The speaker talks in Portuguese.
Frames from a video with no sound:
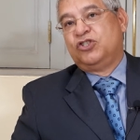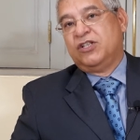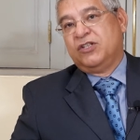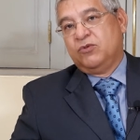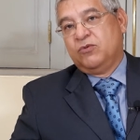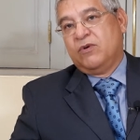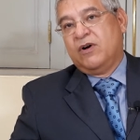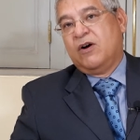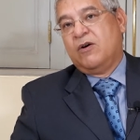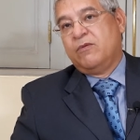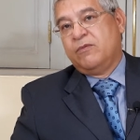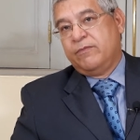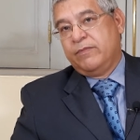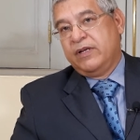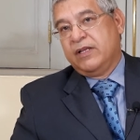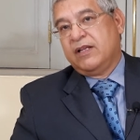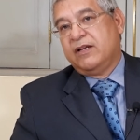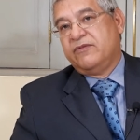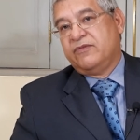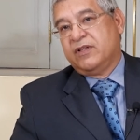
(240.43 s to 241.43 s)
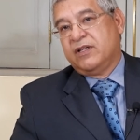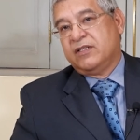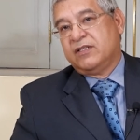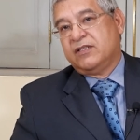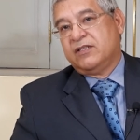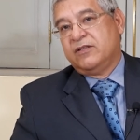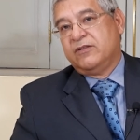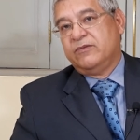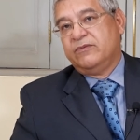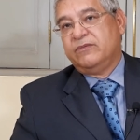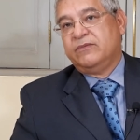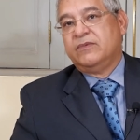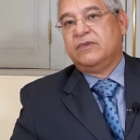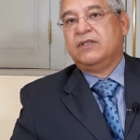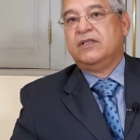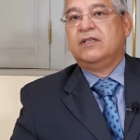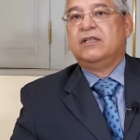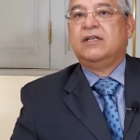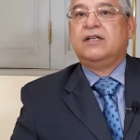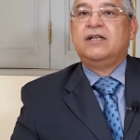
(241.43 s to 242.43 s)
anual pela inflação,
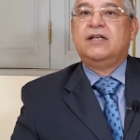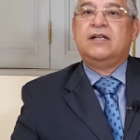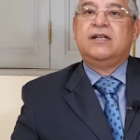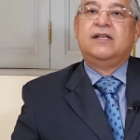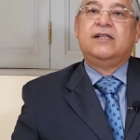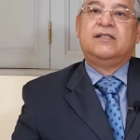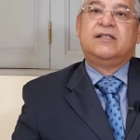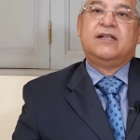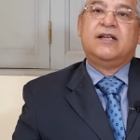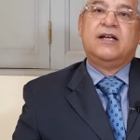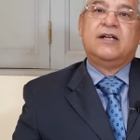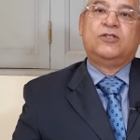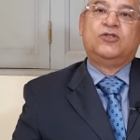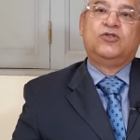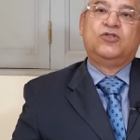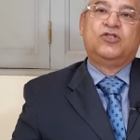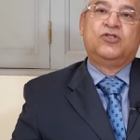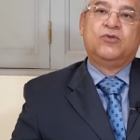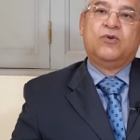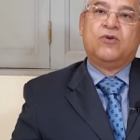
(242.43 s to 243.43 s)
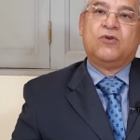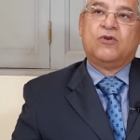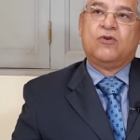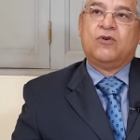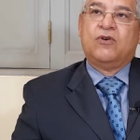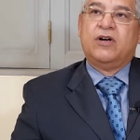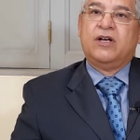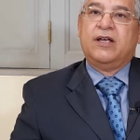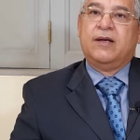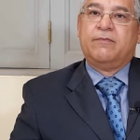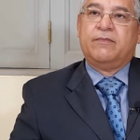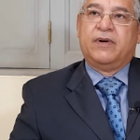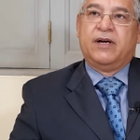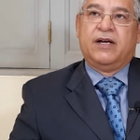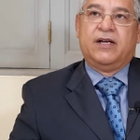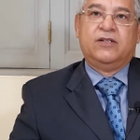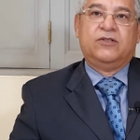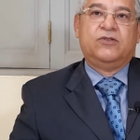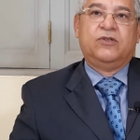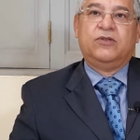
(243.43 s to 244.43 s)
esse reajuste não ocorre há
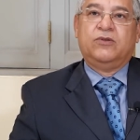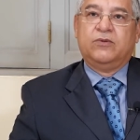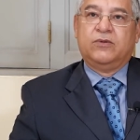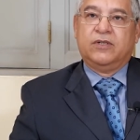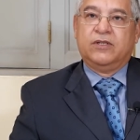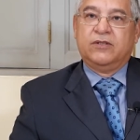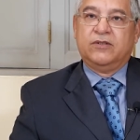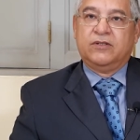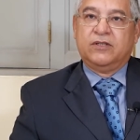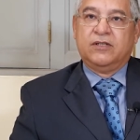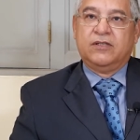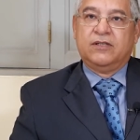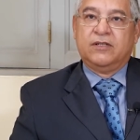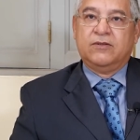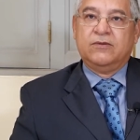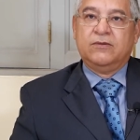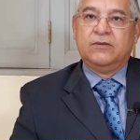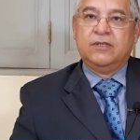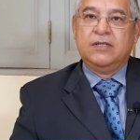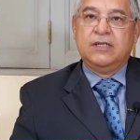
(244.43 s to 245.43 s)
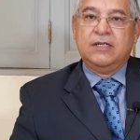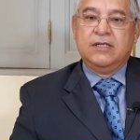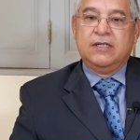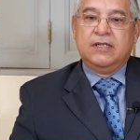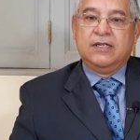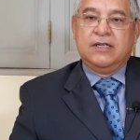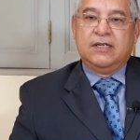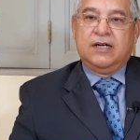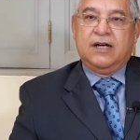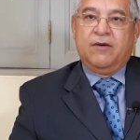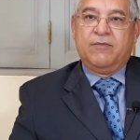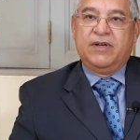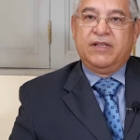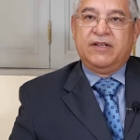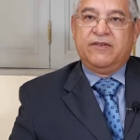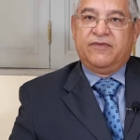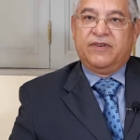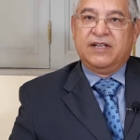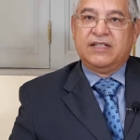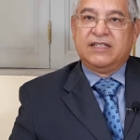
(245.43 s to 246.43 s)
mais de oito anos. Então, há uma
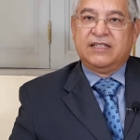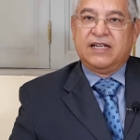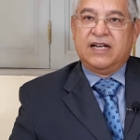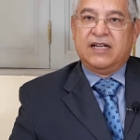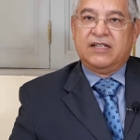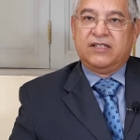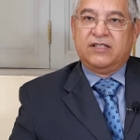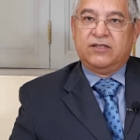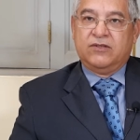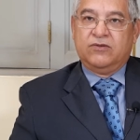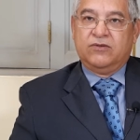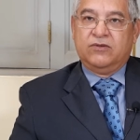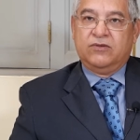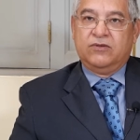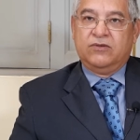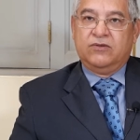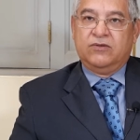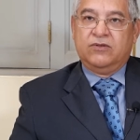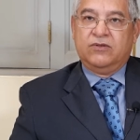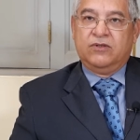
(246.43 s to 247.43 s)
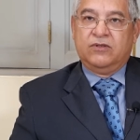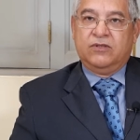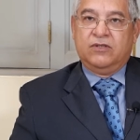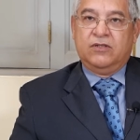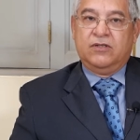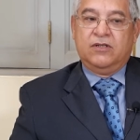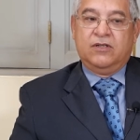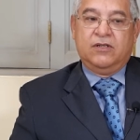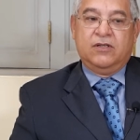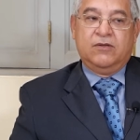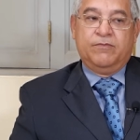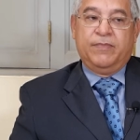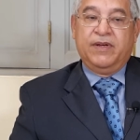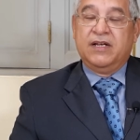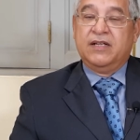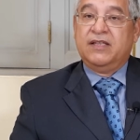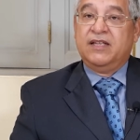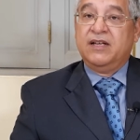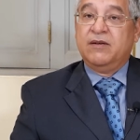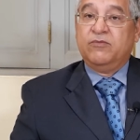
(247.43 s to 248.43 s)
defasagem do, do, e
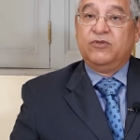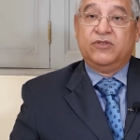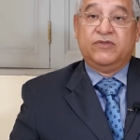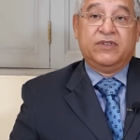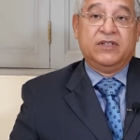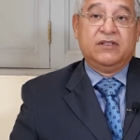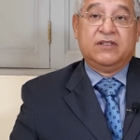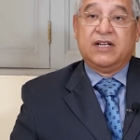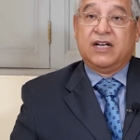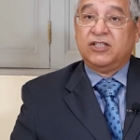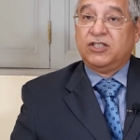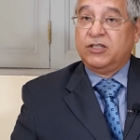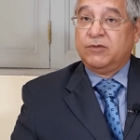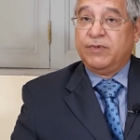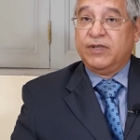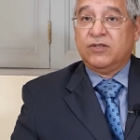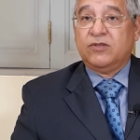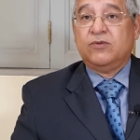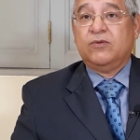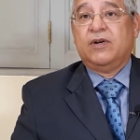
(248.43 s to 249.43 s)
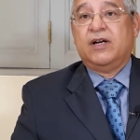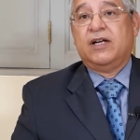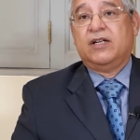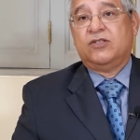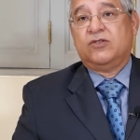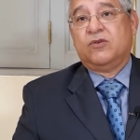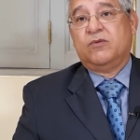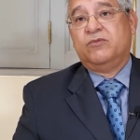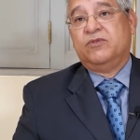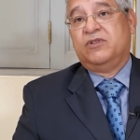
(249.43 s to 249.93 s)
perdemos vantagens pessoais, como